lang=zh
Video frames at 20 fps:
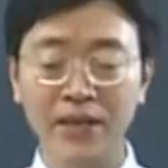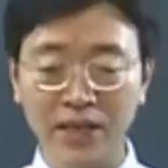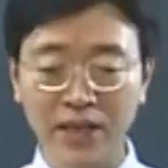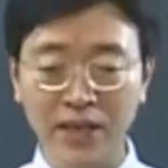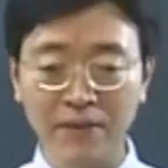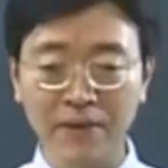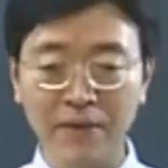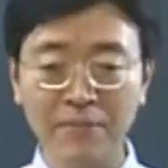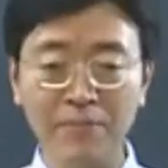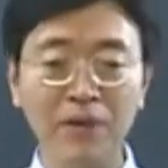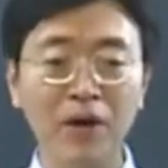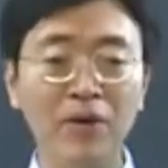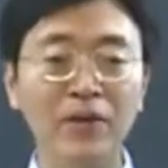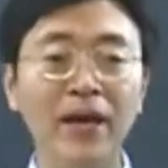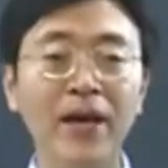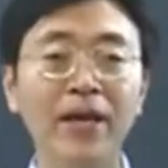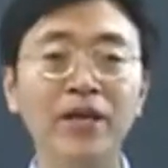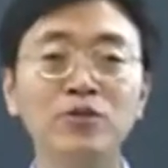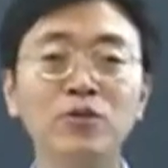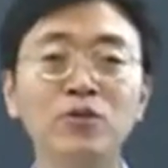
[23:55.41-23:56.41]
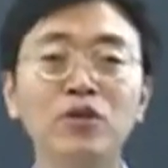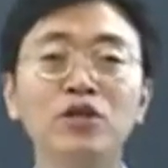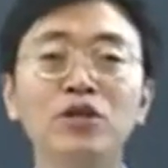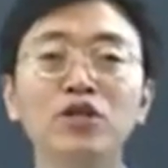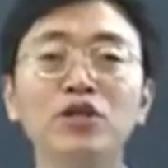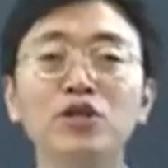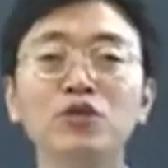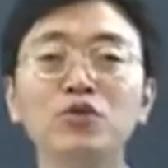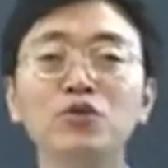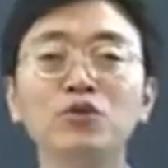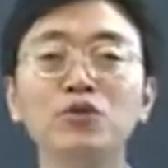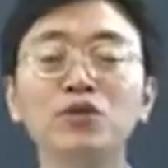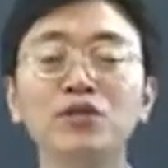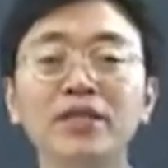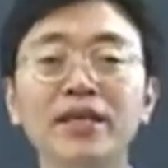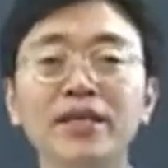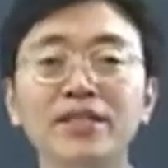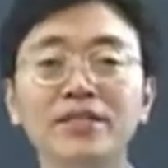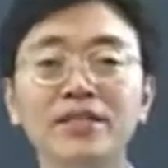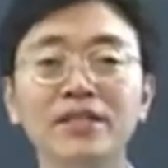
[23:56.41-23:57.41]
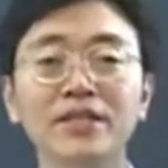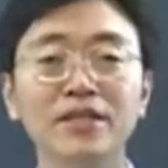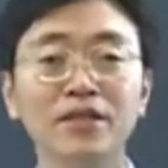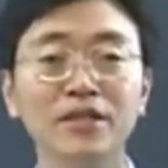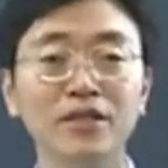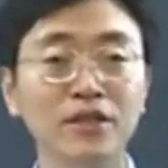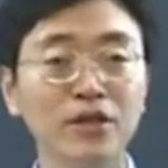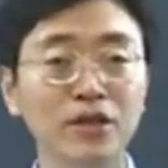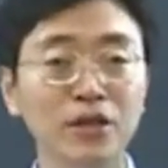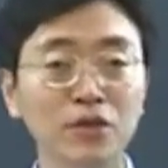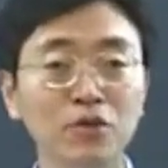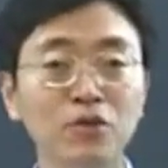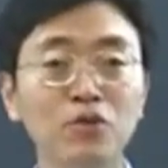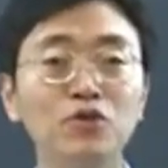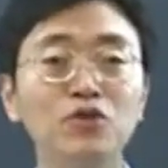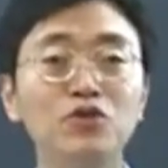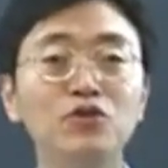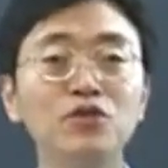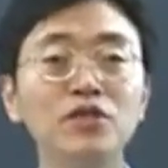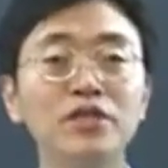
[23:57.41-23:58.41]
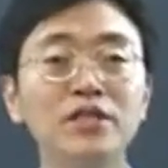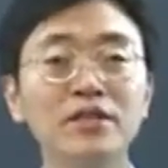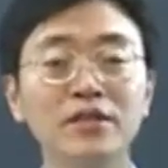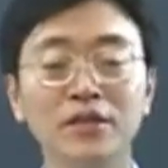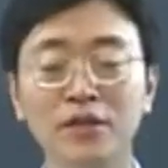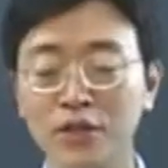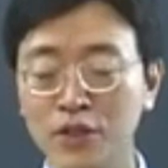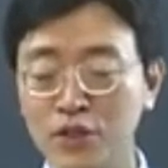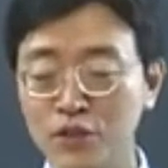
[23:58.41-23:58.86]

一般表达一种可预见性、可预知性，